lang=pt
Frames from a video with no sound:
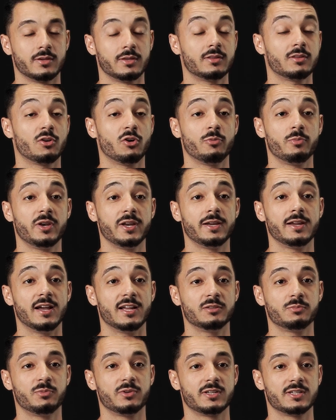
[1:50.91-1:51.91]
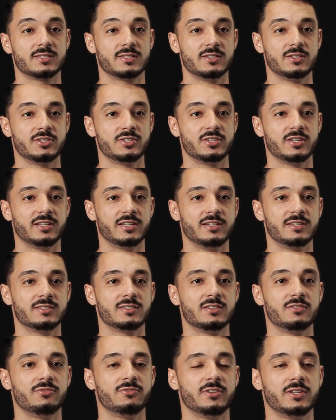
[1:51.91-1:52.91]
Então, obrigado por assistirem
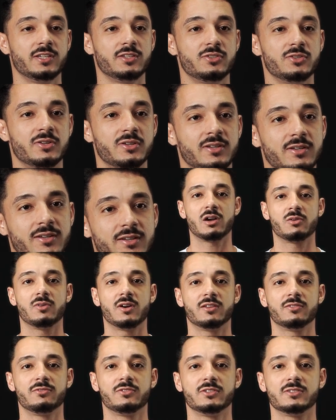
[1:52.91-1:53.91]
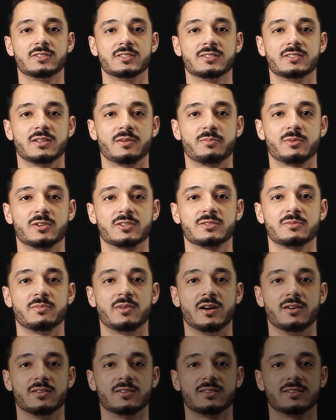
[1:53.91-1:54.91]
esse vídeo. Eu aguardo vocês na próxima
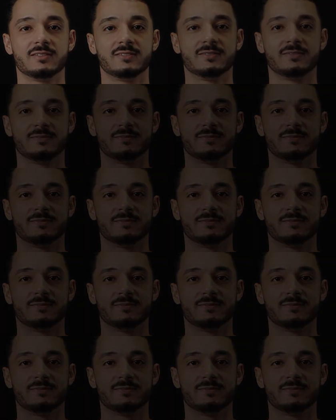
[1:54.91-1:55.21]
aula.